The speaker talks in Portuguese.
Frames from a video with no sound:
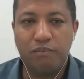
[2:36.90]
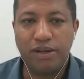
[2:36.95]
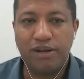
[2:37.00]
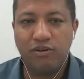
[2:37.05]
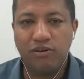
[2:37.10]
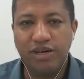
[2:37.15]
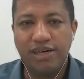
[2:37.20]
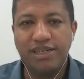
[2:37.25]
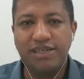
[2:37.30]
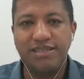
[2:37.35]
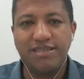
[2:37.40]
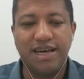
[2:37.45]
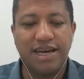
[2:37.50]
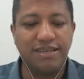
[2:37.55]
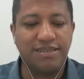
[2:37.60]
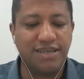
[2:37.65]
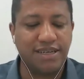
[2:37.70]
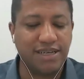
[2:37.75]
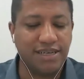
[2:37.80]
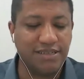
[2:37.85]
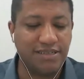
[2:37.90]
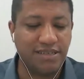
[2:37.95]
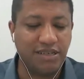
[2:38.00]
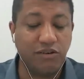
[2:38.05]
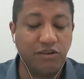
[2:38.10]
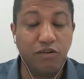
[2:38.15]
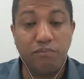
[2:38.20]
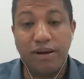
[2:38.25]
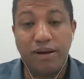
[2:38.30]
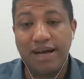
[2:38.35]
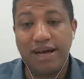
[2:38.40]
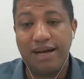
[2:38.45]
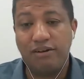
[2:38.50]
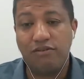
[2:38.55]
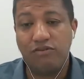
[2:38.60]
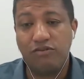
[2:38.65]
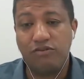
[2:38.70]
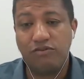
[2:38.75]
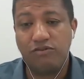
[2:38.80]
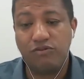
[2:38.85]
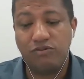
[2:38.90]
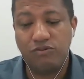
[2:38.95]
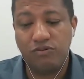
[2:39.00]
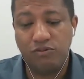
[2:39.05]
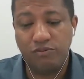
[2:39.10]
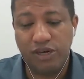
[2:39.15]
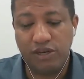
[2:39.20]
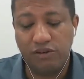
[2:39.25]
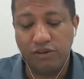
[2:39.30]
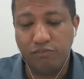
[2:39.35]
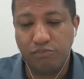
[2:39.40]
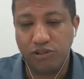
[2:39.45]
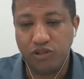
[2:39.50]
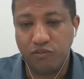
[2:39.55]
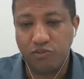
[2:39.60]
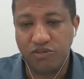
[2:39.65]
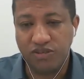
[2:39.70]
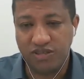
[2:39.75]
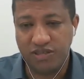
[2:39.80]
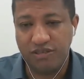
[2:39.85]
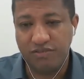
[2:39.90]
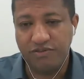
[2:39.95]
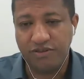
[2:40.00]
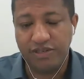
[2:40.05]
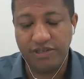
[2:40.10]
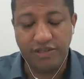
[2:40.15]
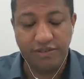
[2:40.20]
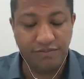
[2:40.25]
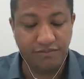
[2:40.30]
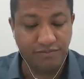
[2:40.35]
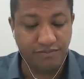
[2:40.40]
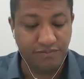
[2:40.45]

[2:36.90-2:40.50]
para organizar essa questão e pagar um, um menor imposto possível, né?